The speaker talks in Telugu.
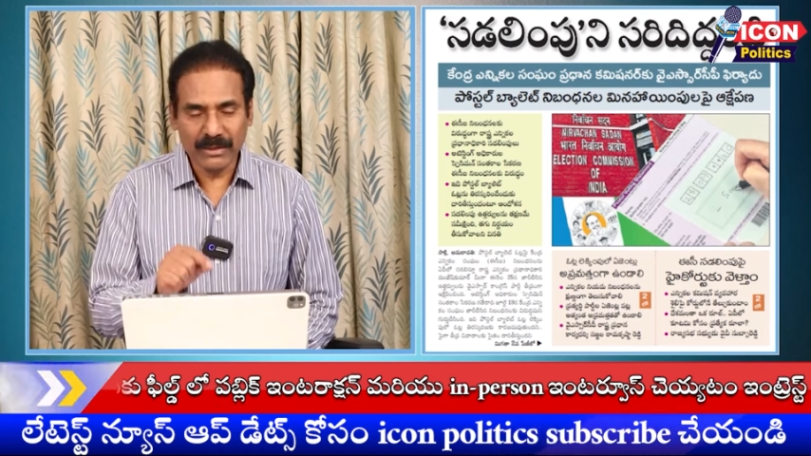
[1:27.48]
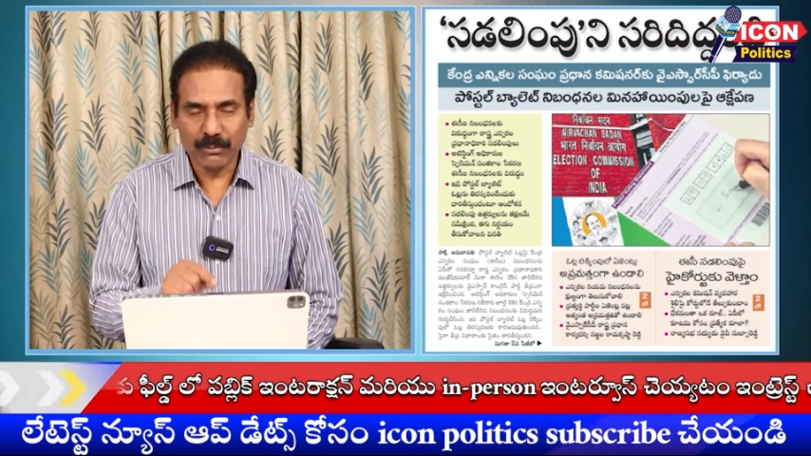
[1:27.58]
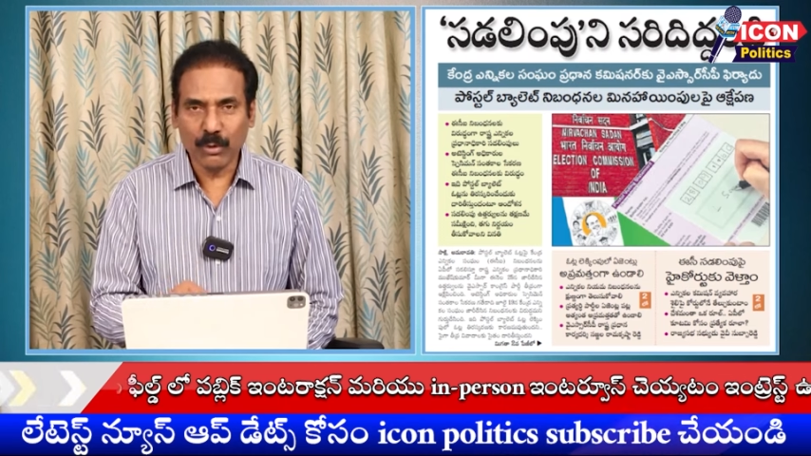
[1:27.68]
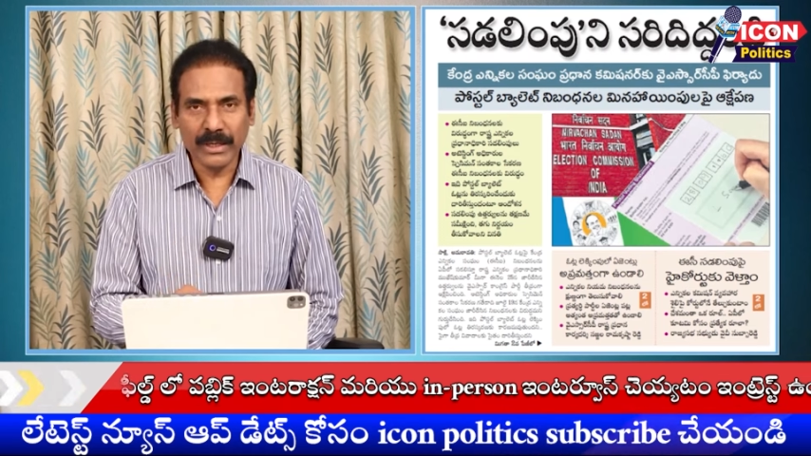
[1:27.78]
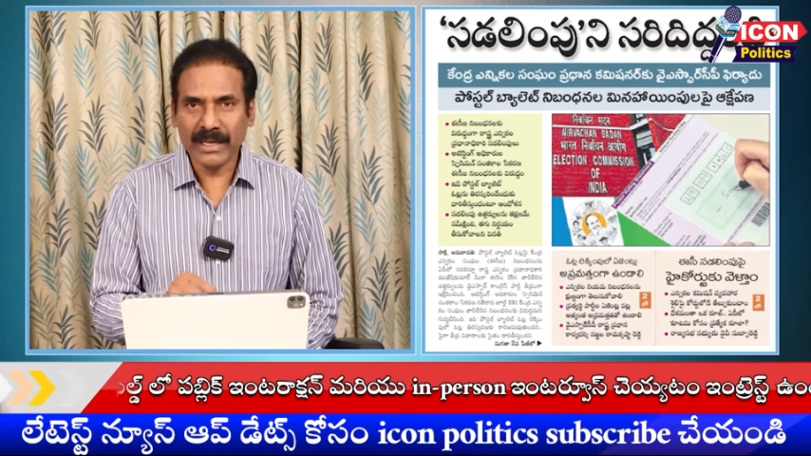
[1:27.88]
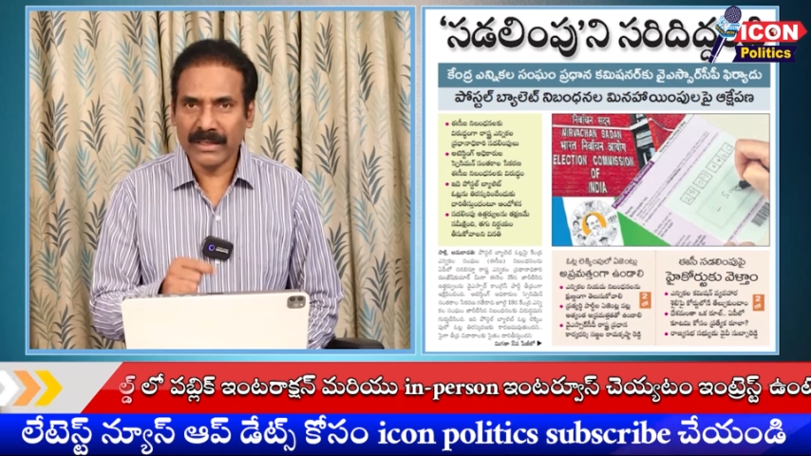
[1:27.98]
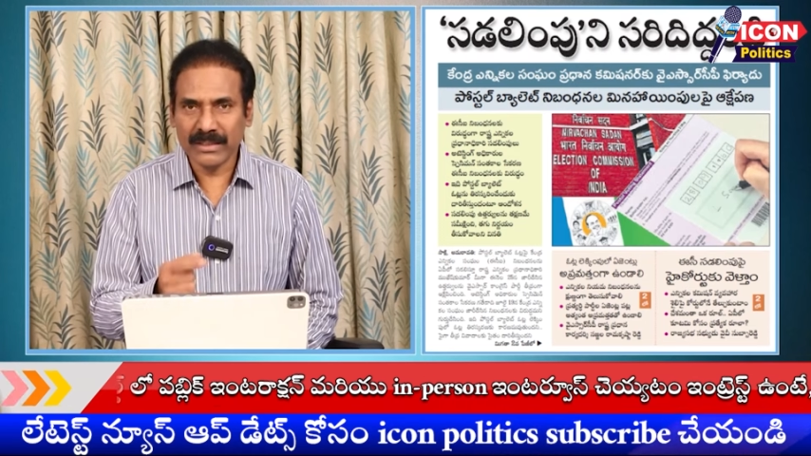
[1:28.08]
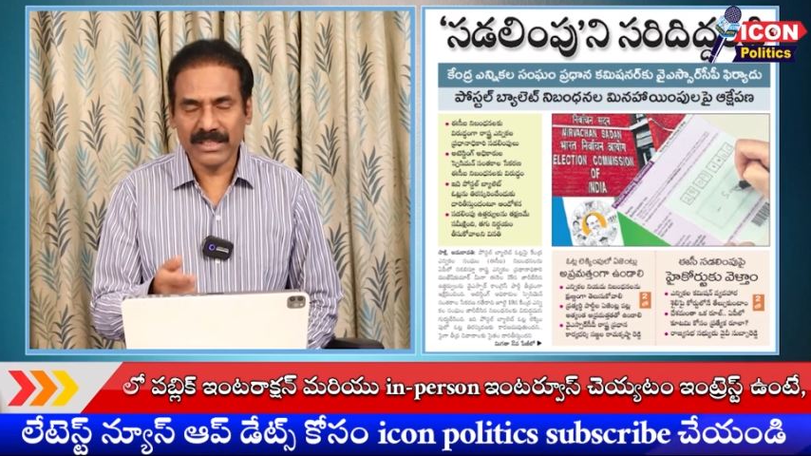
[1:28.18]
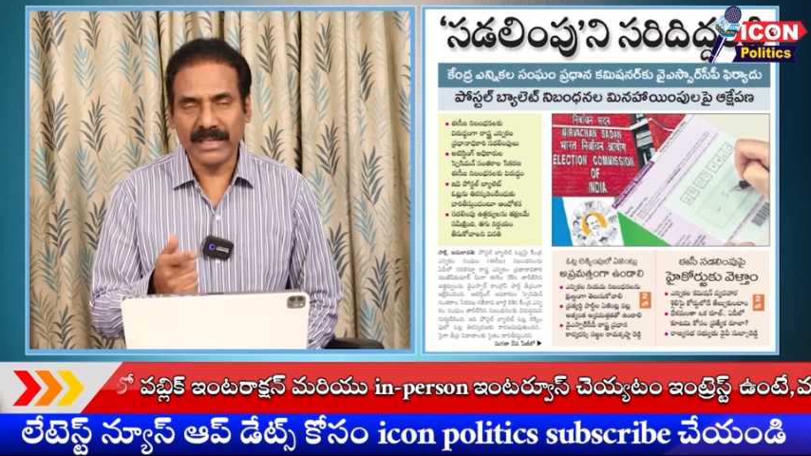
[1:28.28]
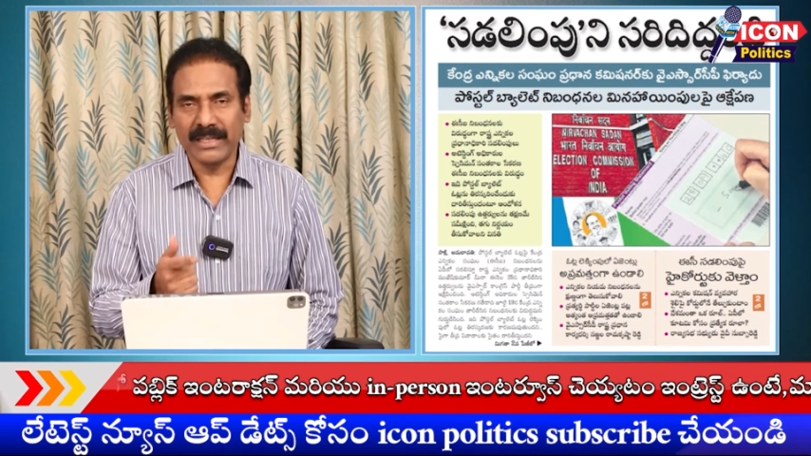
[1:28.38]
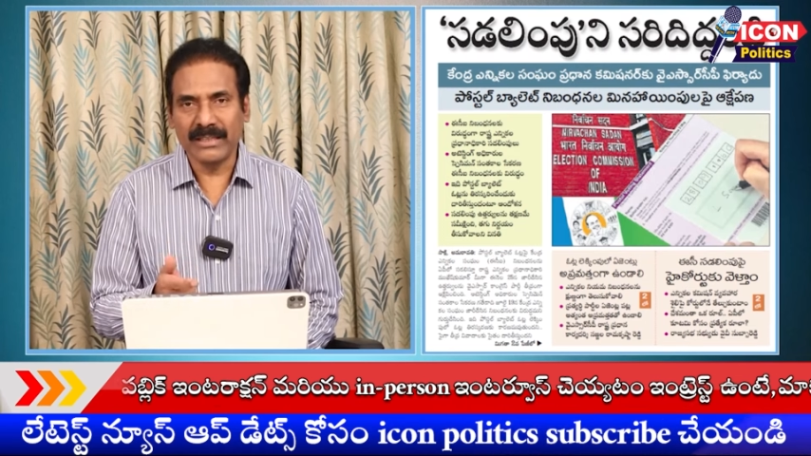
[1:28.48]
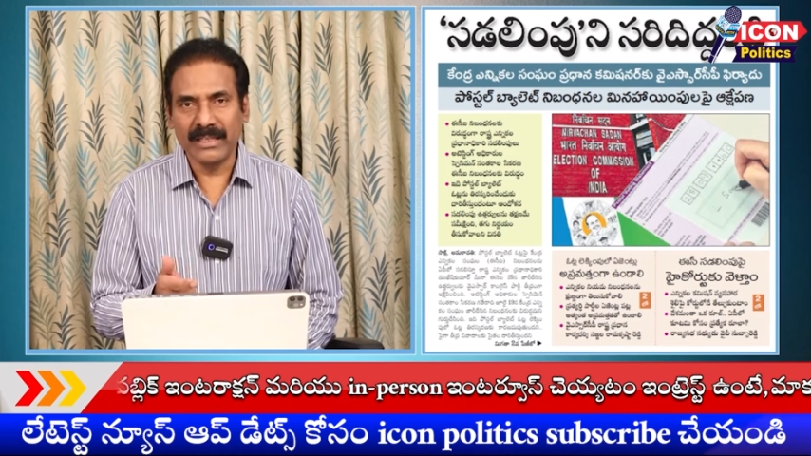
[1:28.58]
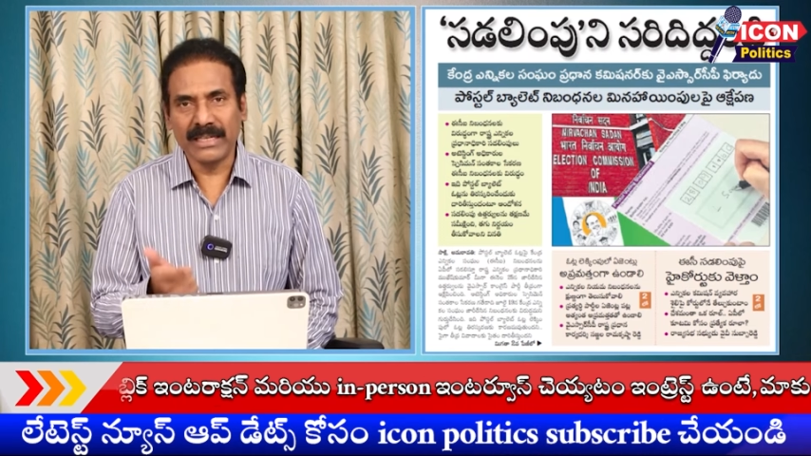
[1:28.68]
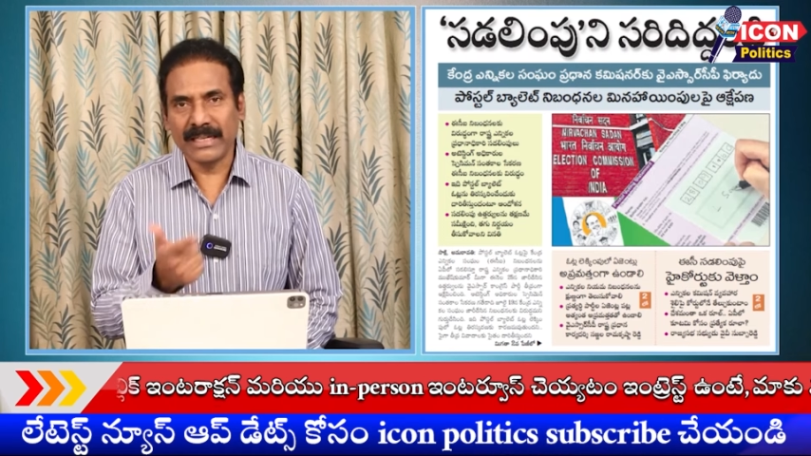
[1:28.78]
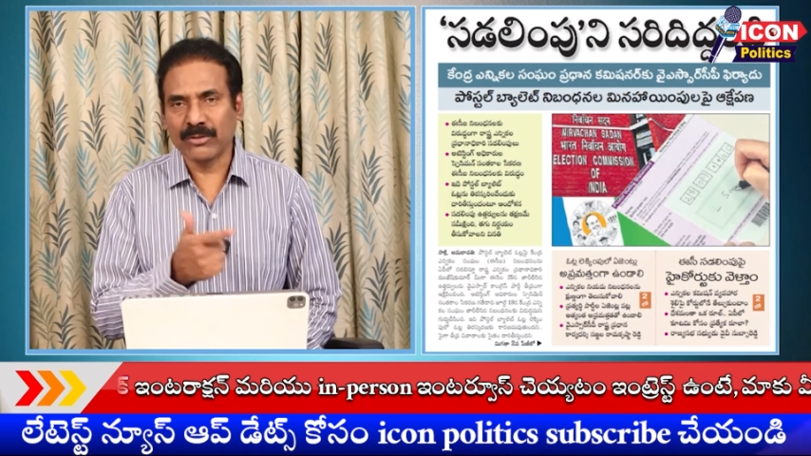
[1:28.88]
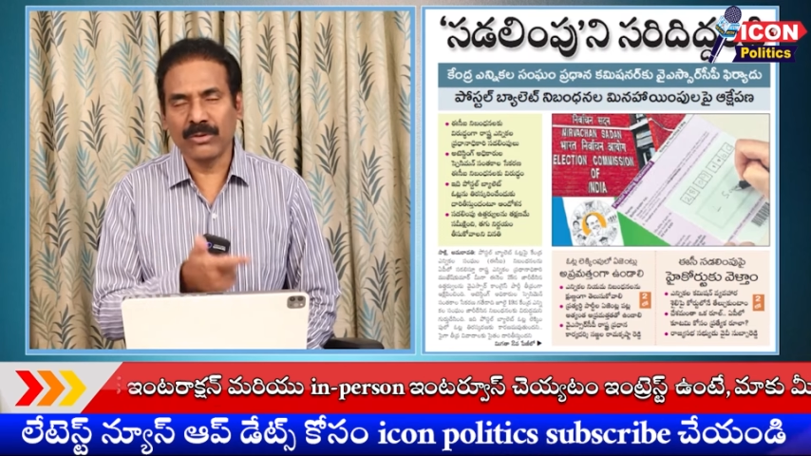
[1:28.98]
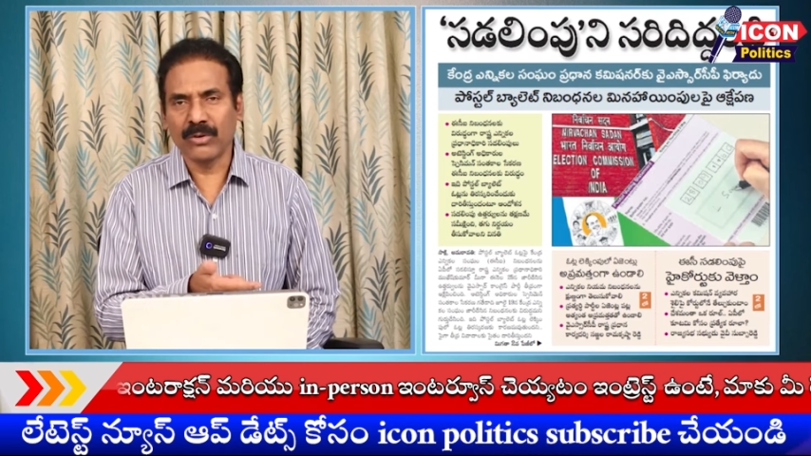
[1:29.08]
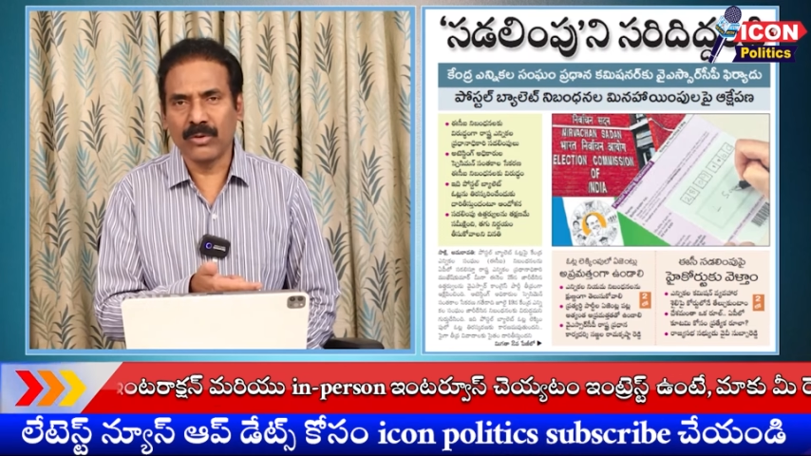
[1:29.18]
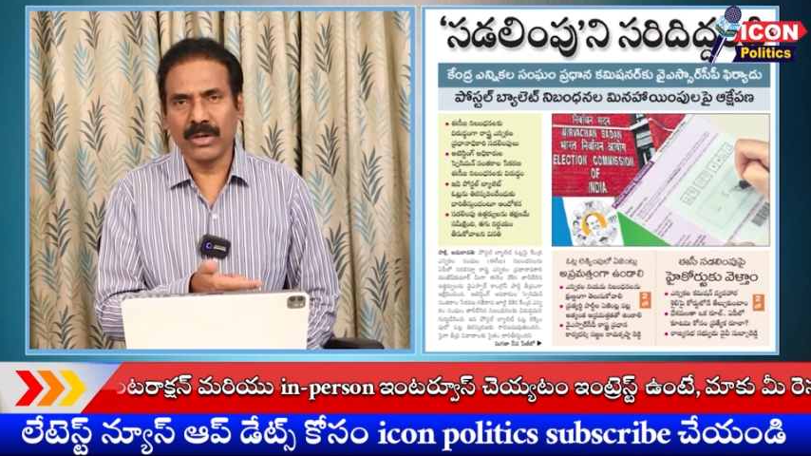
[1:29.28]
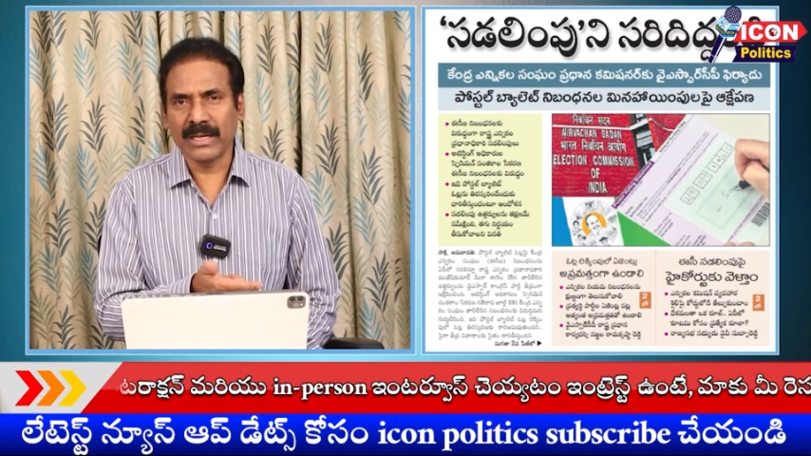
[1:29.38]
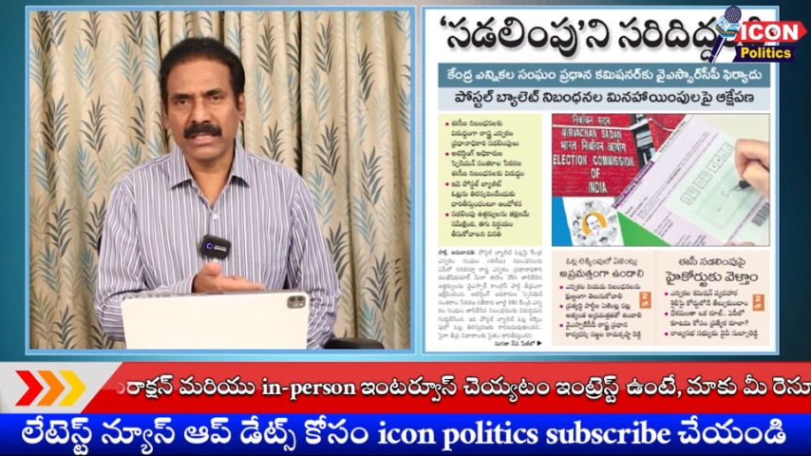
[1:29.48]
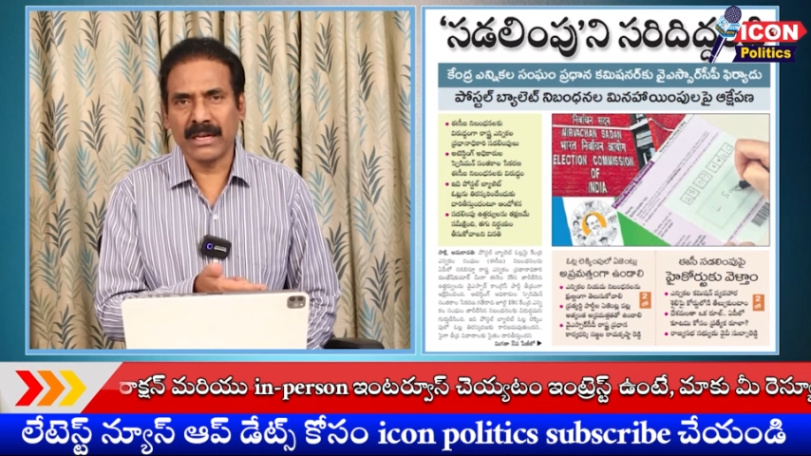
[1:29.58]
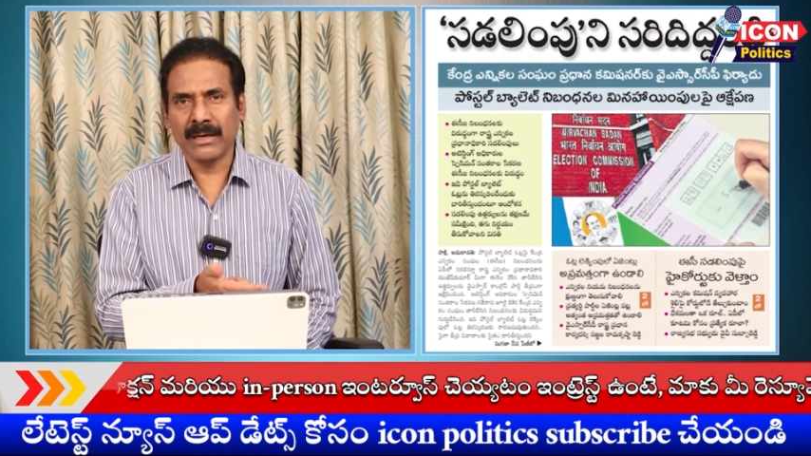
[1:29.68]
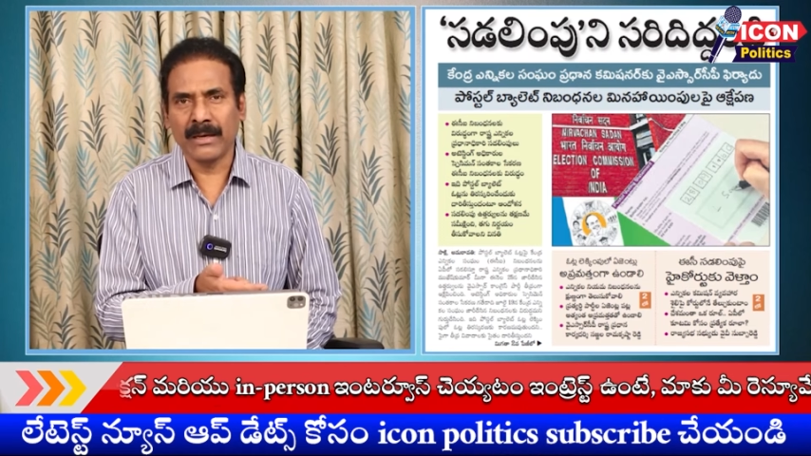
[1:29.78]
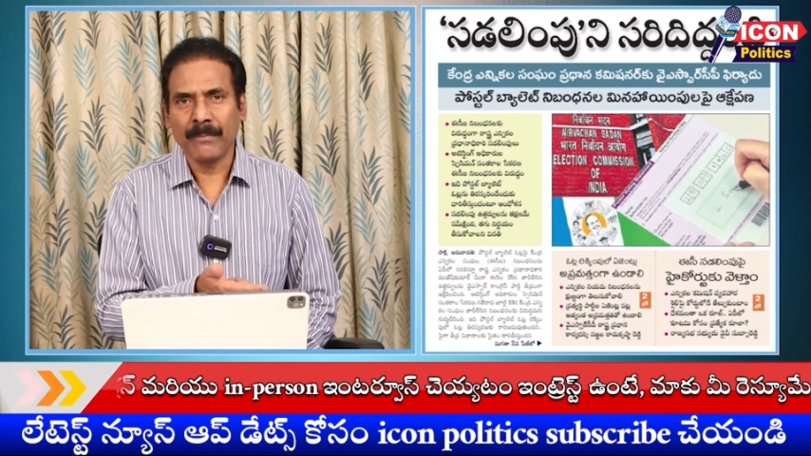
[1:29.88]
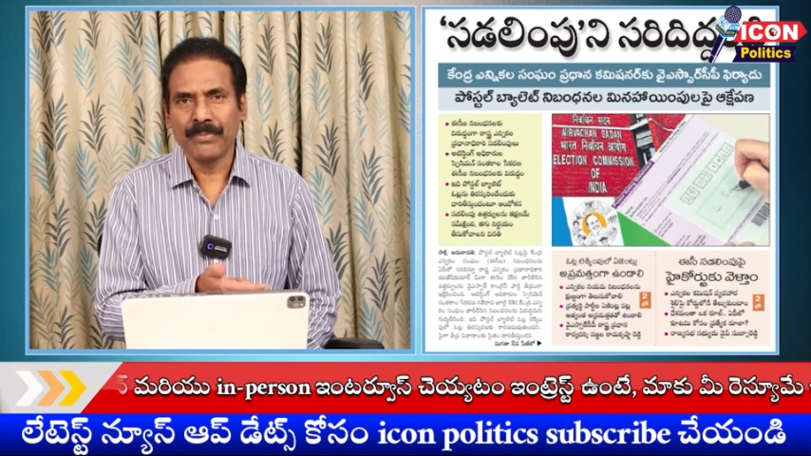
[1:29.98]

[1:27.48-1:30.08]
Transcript: ఈ ఓటింగ్ అంతా జరిగింది గతంలో రెండు లక్షల